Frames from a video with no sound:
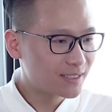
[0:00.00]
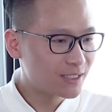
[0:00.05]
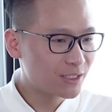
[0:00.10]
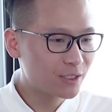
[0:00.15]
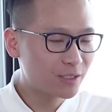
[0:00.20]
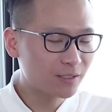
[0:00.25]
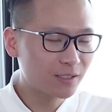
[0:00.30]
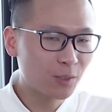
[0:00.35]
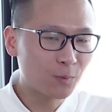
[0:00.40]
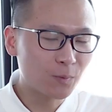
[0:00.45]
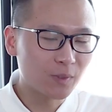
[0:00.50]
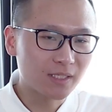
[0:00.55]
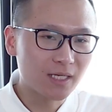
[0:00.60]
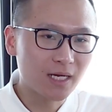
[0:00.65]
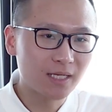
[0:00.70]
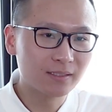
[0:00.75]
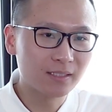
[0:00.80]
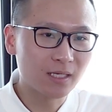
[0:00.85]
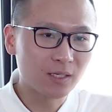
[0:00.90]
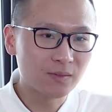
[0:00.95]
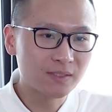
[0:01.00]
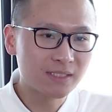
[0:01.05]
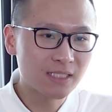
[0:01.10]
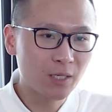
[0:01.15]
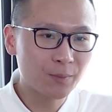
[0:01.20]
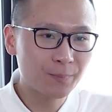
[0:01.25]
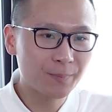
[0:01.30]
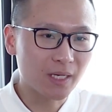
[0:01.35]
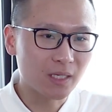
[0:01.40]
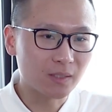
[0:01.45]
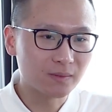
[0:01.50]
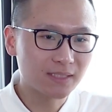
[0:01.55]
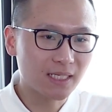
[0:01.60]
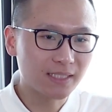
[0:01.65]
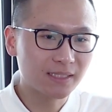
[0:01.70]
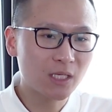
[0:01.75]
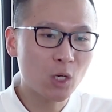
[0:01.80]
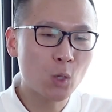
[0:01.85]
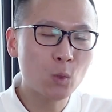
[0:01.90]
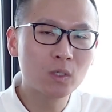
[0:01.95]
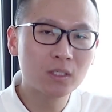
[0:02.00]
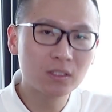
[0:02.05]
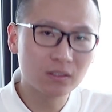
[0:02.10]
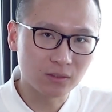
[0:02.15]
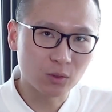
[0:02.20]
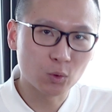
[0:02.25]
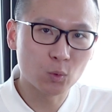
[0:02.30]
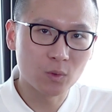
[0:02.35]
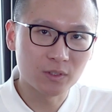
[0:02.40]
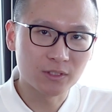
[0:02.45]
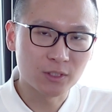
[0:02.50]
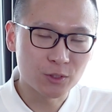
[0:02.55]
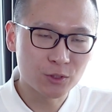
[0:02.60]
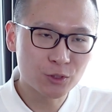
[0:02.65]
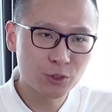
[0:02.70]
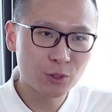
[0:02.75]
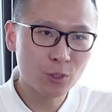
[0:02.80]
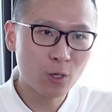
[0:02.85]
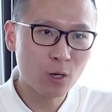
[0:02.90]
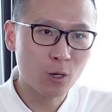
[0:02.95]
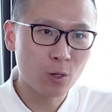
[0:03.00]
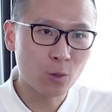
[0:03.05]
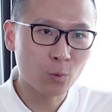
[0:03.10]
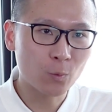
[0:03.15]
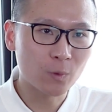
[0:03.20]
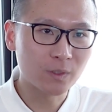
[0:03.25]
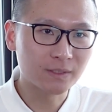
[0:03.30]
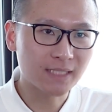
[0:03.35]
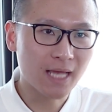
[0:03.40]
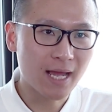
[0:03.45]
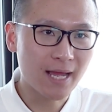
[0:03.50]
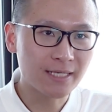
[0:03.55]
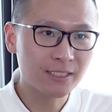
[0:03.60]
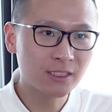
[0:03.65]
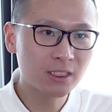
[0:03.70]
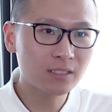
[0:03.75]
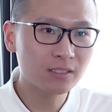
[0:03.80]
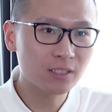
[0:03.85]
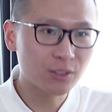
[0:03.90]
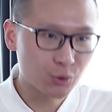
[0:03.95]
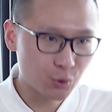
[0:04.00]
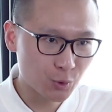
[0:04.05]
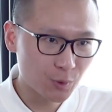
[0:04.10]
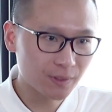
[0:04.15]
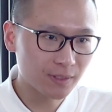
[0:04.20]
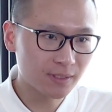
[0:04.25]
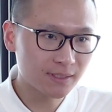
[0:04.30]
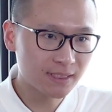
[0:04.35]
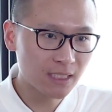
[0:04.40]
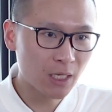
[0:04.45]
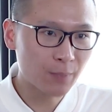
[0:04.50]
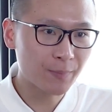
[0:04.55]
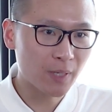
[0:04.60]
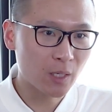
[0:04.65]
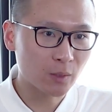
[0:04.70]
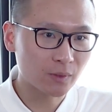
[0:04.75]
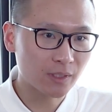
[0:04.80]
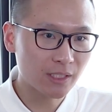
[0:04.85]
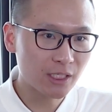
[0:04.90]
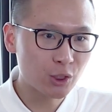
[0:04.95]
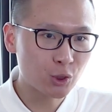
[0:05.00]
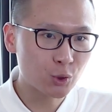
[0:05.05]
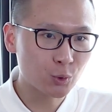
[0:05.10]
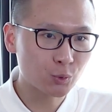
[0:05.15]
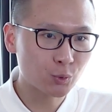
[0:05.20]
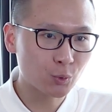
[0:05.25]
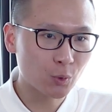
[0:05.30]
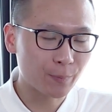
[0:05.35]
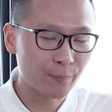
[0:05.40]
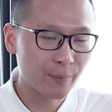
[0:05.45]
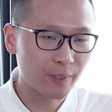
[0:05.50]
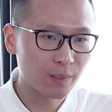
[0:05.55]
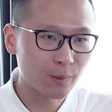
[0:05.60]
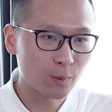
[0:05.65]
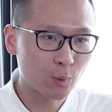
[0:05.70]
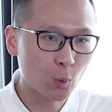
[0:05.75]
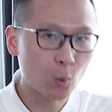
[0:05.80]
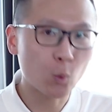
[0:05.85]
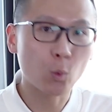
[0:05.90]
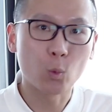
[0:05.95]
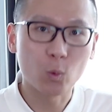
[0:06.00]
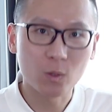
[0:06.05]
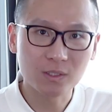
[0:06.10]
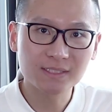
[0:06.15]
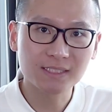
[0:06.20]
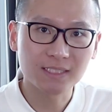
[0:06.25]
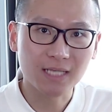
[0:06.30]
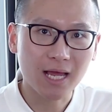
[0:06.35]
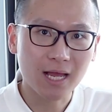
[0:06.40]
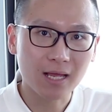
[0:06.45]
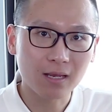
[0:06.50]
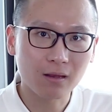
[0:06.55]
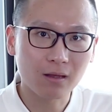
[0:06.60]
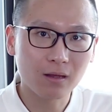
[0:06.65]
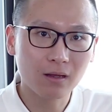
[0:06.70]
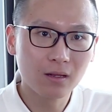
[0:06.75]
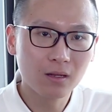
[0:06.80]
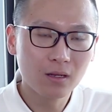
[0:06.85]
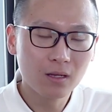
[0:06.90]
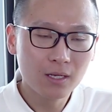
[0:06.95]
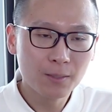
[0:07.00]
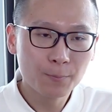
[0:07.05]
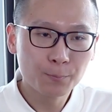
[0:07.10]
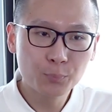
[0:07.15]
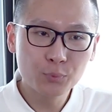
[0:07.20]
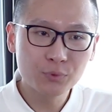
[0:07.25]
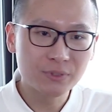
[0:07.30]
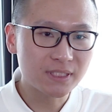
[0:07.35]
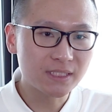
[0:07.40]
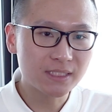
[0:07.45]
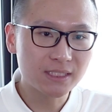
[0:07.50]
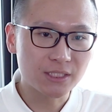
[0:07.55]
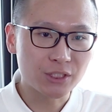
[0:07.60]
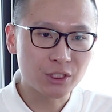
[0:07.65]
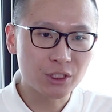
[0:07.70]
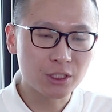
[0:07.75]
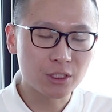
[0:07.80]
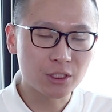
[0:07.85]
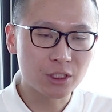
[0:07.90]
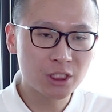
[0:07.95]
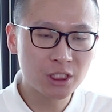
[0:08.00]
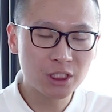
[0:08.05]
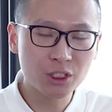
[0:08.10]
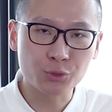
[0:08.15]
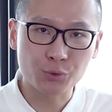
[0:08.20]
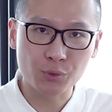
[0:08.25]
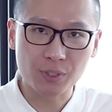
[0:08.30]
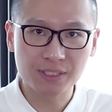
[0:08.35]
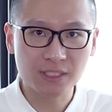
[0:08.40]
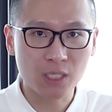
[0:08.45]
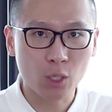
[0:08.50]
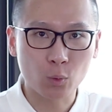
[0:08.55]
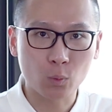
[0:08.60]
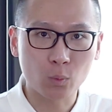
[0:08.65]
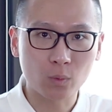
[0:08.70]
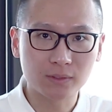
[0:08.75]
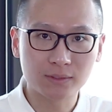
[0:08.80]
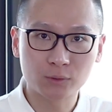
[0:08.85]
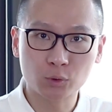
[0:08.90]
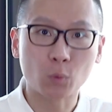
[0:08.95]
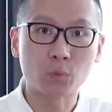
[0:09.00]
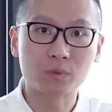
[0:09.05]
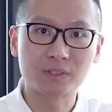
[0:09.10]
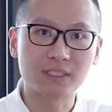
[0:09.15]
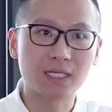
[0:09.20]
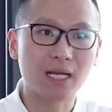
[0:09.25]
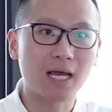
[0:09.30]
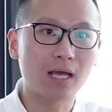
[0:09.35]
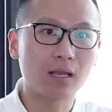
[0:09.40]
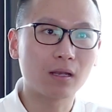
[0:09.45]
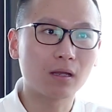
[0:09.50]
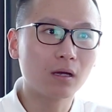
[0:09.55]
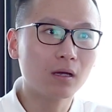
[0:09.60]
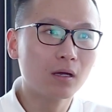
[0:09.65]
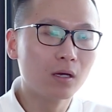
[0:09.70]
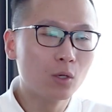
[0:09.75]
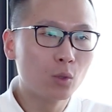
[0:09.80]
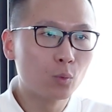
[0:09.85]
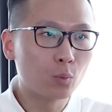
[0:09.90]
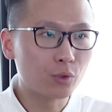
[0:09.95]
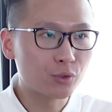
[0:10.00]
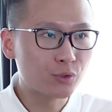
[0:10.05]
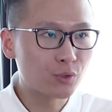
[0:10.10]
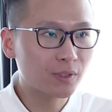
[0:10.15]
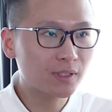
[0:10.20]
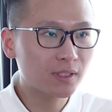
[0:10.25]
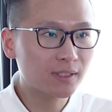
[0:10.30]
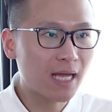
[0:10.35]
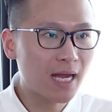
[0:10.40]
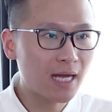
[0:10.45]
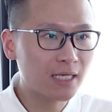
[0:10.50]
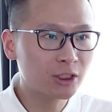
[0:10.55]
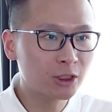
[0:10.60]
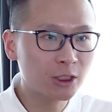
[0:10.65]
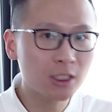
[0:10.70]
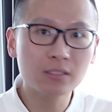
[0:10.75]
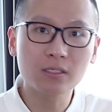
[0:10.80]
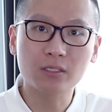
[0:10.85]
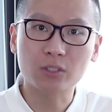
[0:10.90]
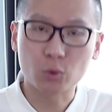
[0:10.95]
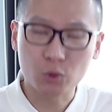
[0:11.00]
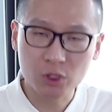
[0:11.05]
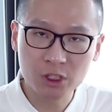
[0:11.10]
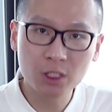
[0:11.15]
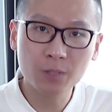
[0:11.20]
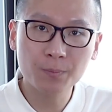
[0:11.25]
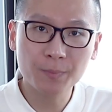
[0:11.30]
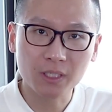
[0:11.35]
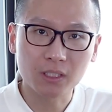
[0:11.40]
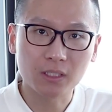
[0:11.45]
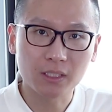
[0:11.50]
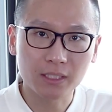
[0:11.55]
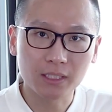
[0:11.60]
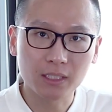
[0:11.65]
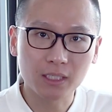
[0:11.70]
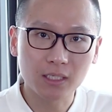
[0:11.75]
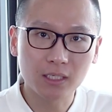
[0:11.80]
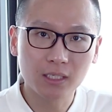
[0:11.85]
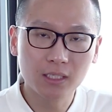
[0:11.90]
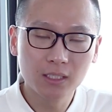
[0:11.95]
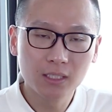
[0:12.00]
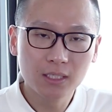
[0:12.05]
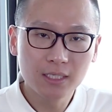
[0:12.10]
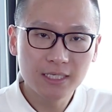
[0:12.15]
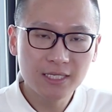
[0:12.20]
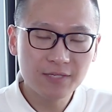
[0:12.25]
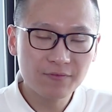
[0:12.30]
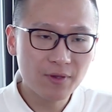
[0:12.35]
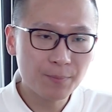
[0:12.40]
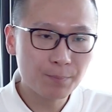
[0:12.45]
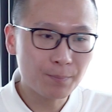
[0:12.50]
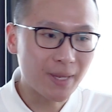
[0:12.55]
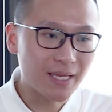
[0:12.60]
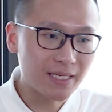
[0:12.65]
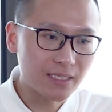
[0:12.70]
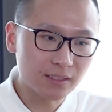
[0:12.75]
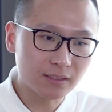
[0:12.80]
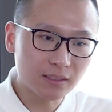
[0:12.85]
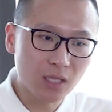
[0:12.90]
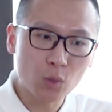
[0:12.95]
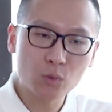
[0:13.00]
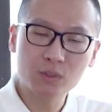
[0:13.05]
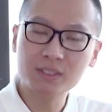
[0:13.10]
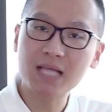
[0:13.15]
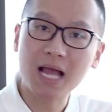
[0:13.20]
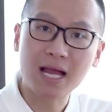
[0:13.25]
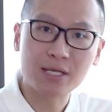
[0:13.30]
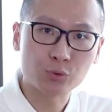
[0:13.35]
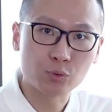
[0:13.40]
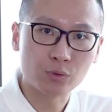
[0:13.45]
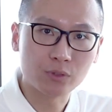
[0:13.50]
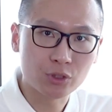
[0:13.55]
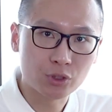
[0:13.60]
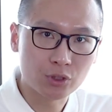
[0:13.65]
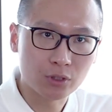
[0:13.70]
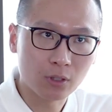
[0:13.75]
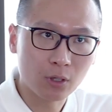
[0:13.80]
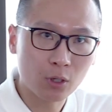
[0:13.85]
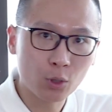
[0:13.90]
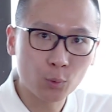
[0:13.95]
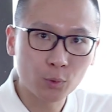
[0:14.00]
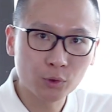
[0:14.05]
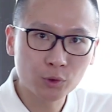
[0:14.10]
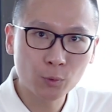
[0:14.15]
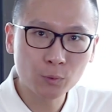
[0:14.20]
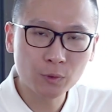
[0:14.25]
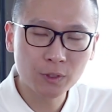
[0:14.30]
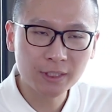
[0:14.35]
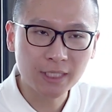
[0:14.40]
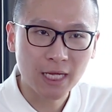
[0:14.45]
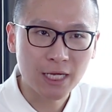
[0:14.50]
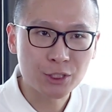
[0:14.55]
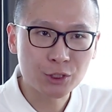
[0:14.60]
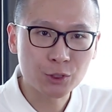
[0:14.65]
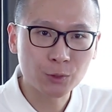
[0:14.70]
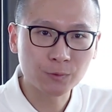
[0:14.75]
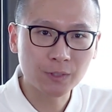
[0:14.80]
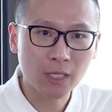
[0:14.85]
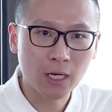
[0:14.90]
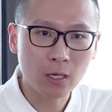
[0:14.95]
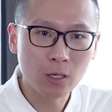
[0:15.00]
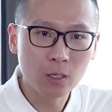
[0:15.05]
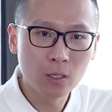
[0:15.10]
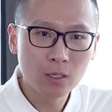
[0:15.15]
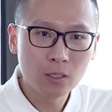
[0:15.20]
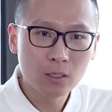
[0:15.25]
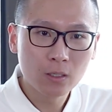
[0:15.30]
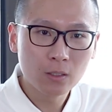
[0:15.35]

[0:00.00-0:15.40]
其实，当我看到江淼在雕刻的过程之后，我才真的觉得江淼的艺术作品火起来了。不仅仅是视觉效果动起来了，我觉得它真的有生命力了。因为每一刀下去的时候，我都能感受到